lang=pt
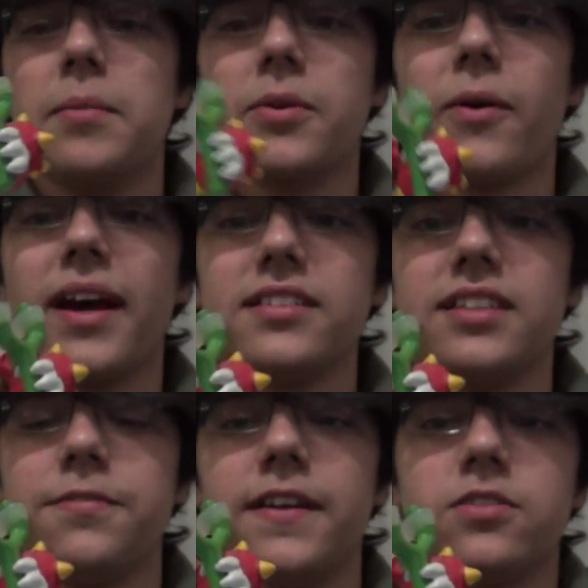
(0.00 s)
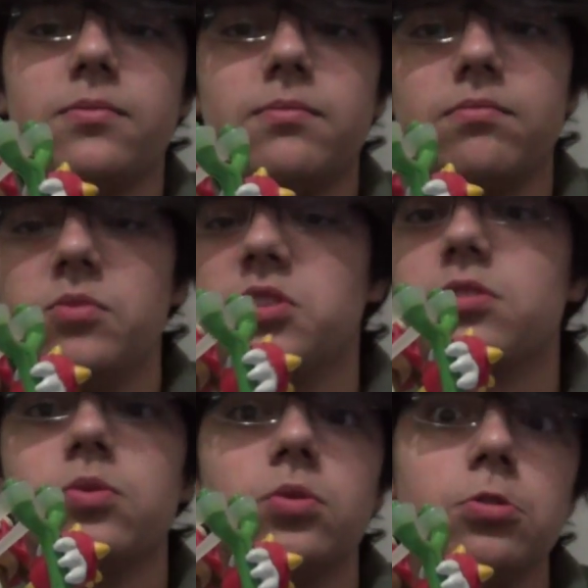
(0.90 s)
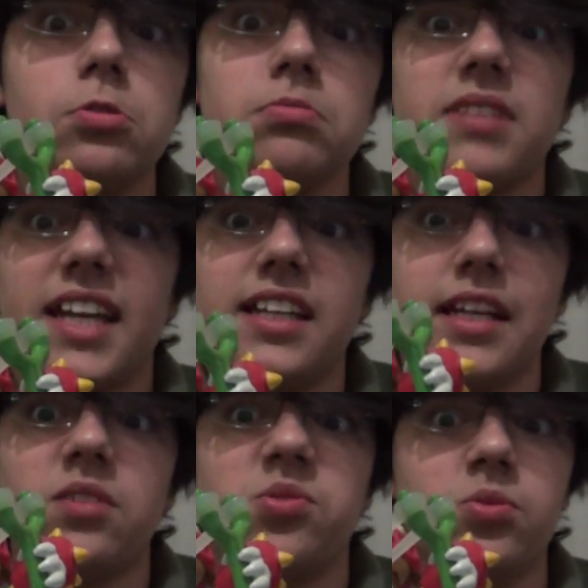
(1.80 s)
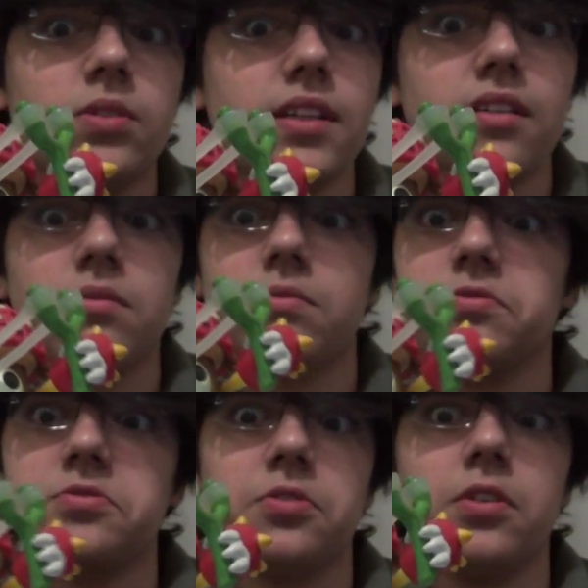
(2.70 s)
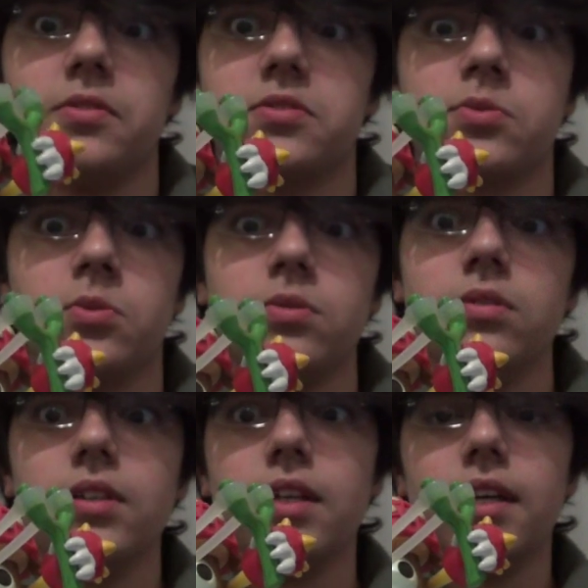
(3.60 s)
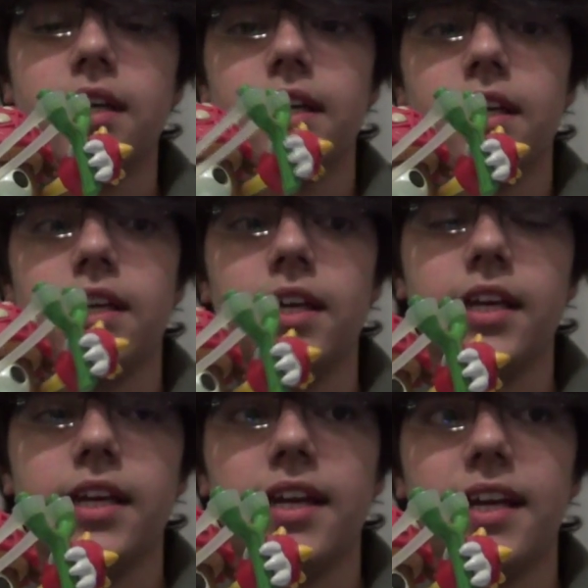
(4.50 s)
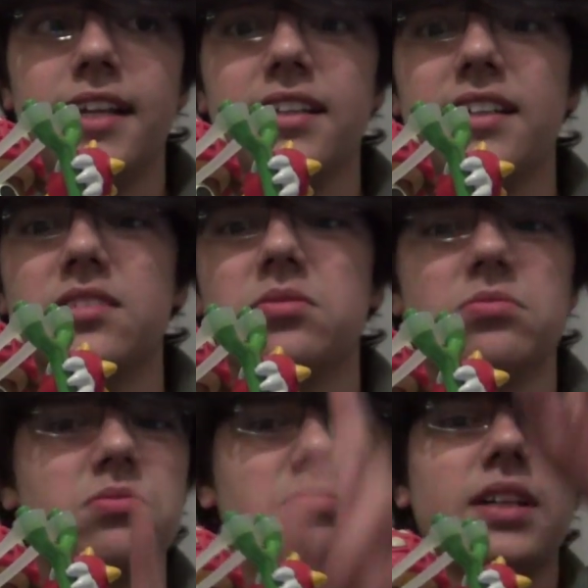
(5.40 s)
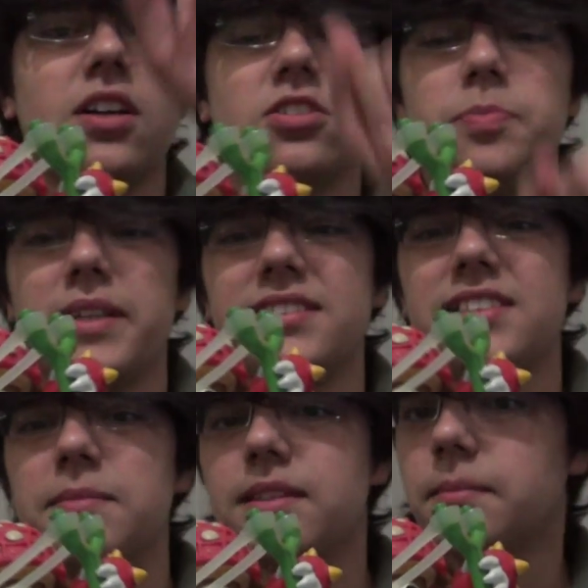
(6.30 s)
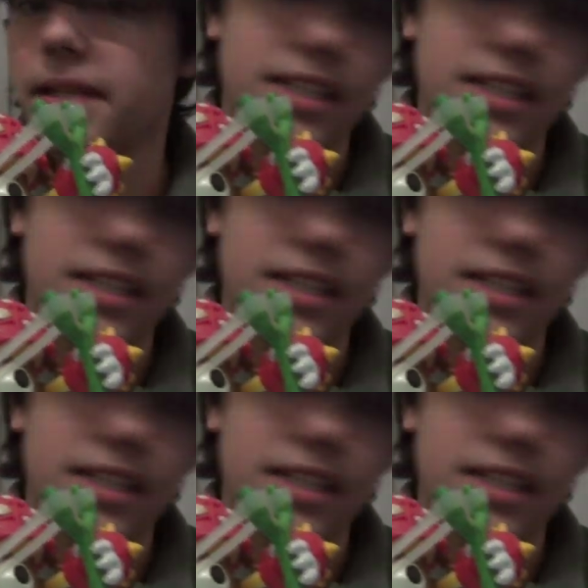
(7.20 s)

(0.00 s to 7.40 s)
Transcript: Porque o resto ele faz um, um escudo, que é que nem o Zuki, que não funciona o escudo e ele lança uns negócios para cima também